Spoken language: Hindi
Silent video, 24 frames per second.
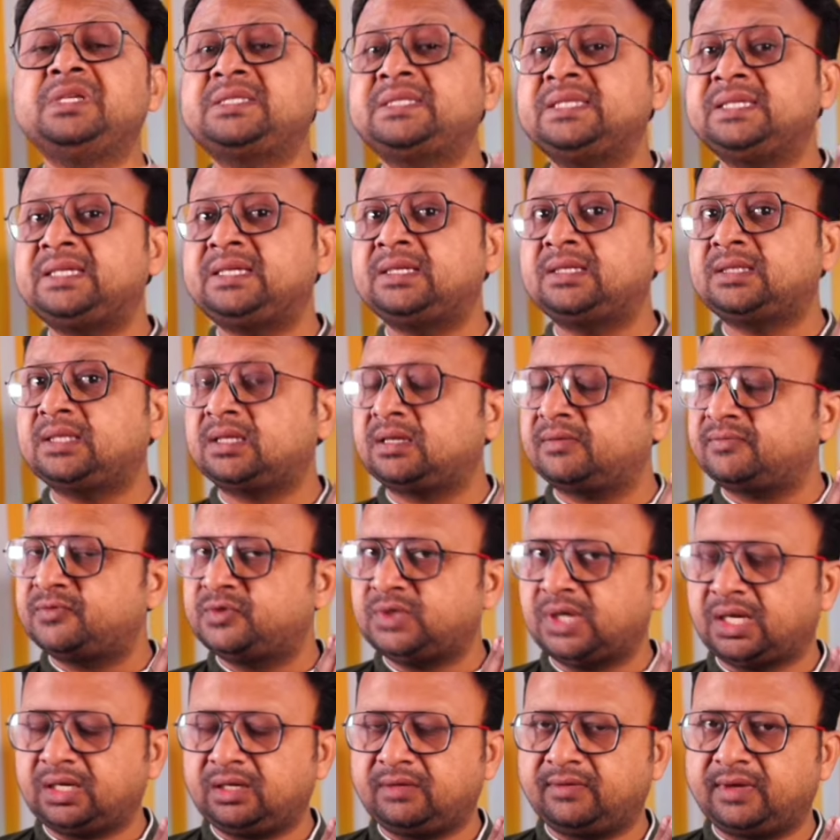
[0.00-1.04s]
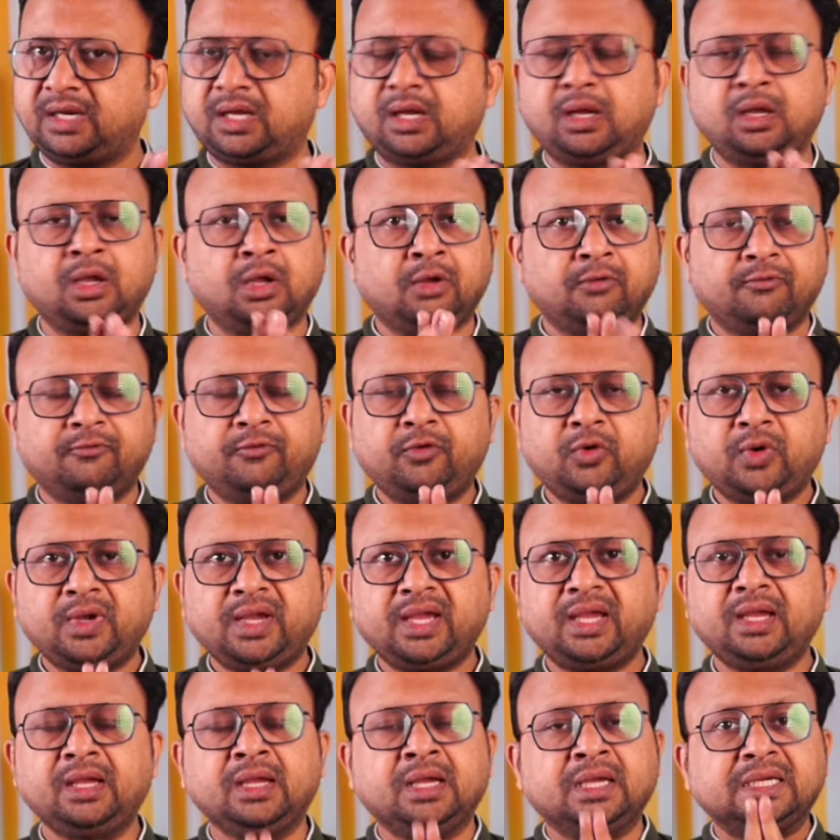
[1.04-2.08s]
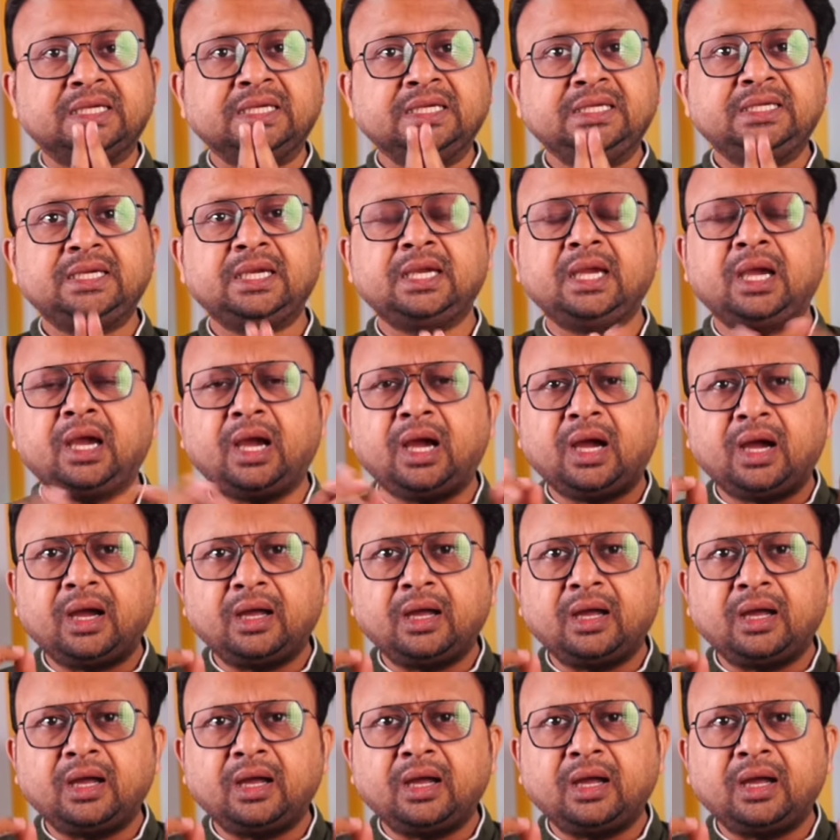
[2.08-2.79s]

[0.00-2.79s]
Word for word: पीसी की तरफ जाने वाला वो है कि ये